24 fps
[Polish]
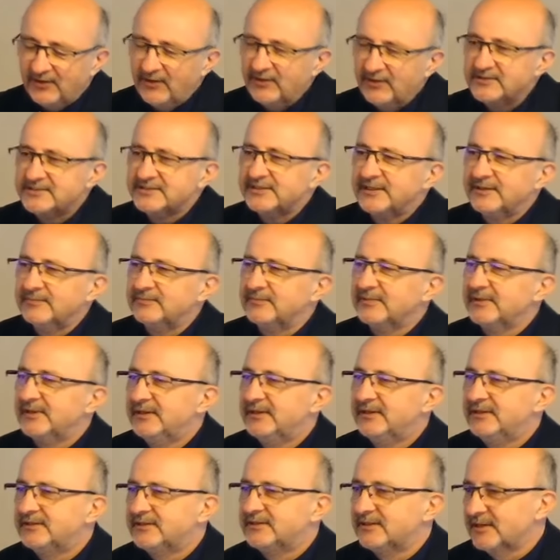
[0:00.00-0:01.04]
ojcem
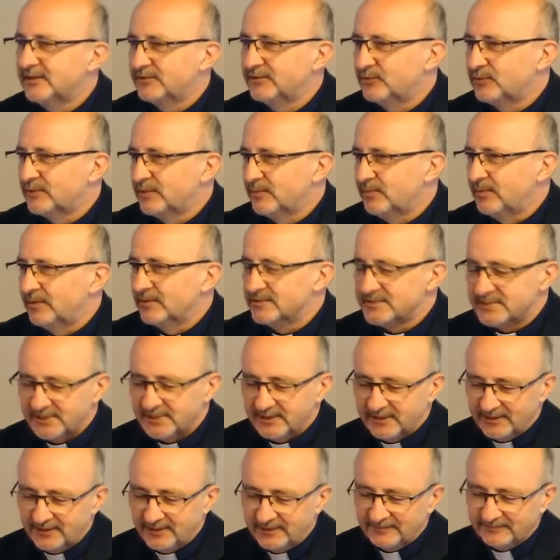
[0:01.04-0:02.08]
literatury
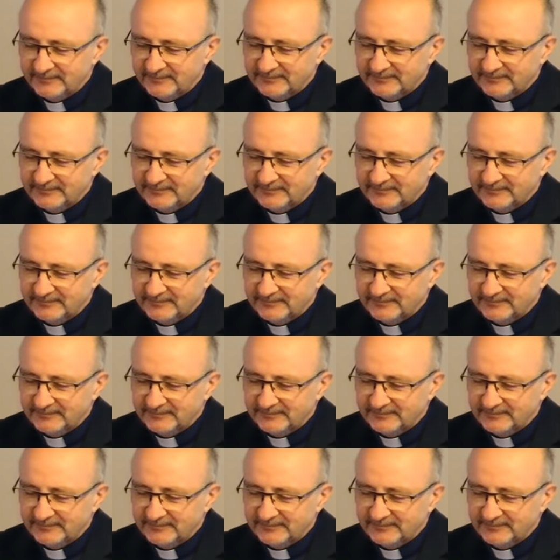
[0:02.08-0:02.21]
polskiej,